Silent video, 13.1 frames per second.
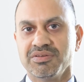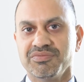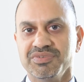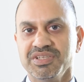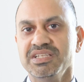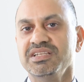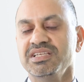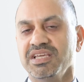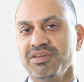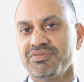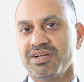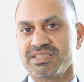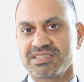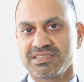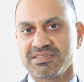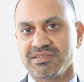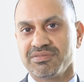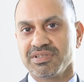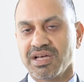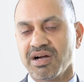wie die jeweils
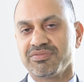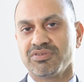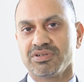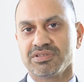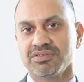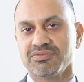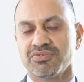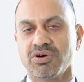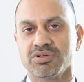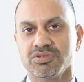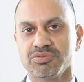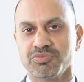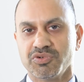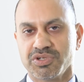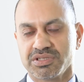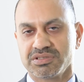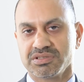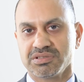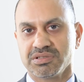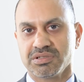nachfolgenden Wochen und
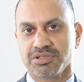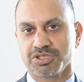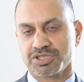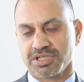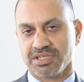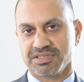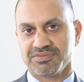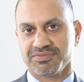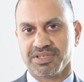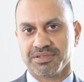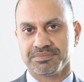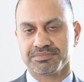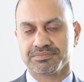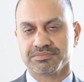Monate gestaltet werden.